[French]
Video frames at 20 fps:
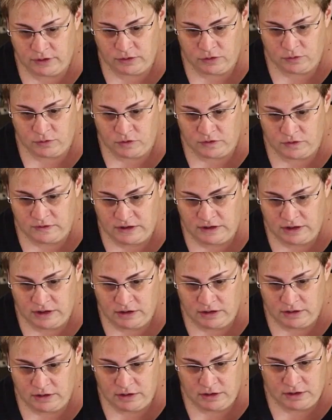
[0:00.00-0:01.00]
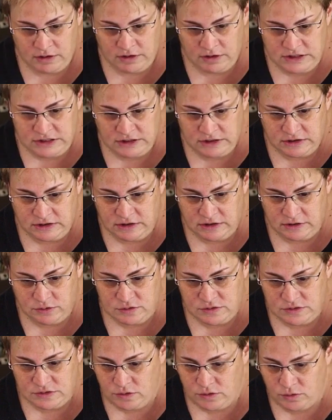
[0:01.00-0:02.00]
commander un chéquier de
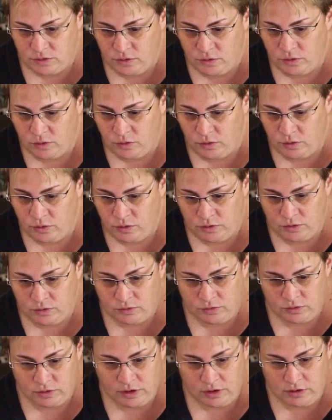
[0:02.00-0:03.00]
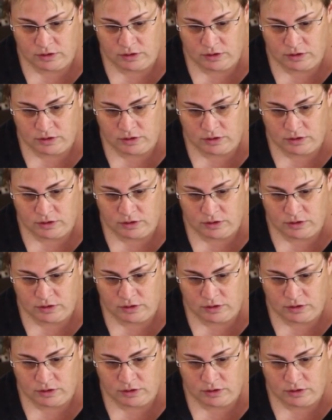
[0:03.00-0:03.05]
100 euros, donc